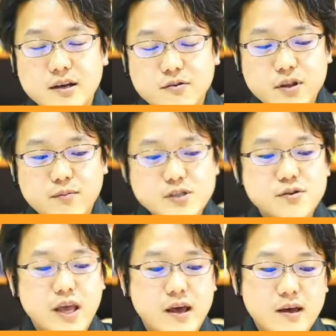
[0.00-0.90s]
いろんな場
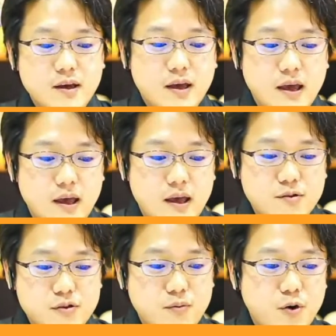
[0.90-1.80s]
所で、
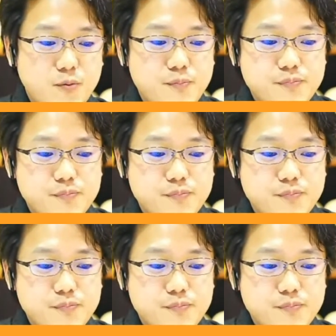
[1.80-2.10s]
えー、とても